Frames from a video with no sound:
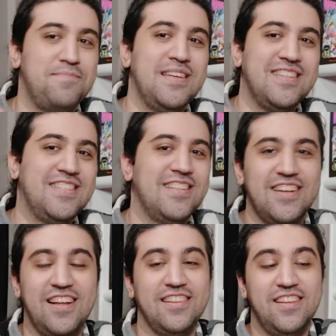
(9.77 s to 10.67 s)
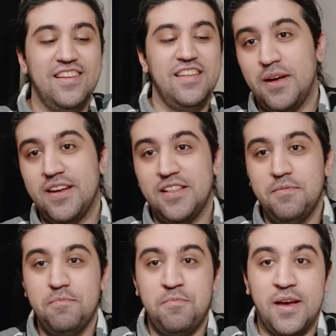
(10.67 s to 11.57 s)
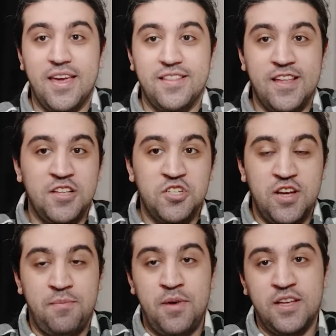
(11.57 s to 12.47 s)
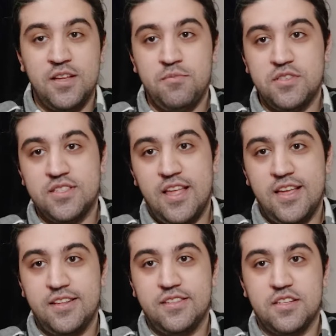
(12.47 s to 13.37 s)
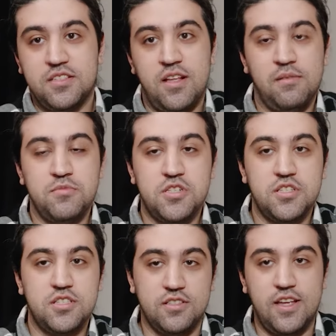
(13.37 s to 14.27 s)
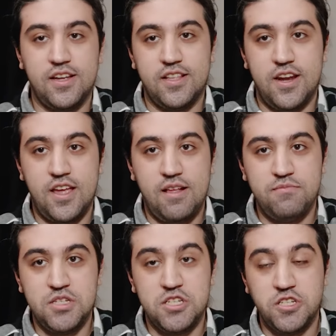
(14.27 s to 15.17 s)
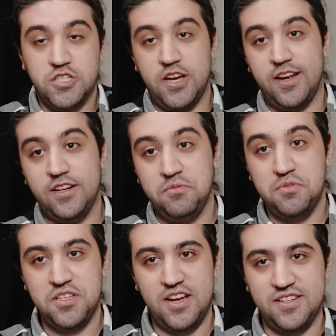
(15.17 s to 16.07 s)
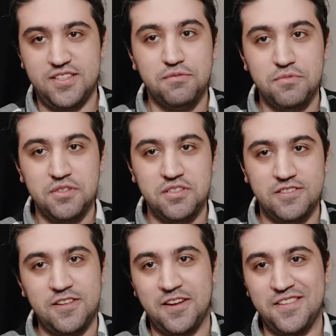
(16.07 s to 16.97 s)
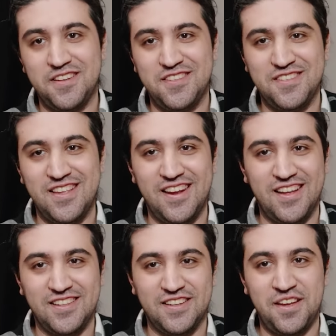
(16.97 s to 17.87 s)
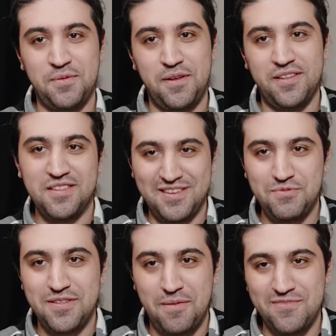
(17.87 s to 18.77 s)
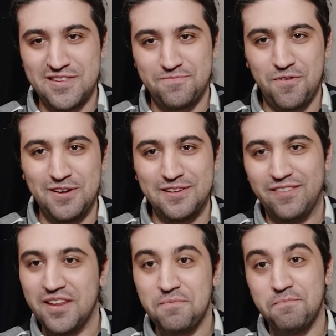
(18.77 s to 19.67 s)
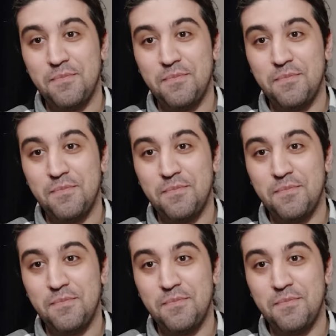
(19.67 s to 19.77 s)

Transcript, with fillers: Bir cilt kaldı. Bakalım paketten çıkan mangamız ne? Nasıl almışız? Ne kadara gelmiş? Karlı mı? Karsız mı? takdir sizlere kalacak ama şimdiden bir spoiler vereyim.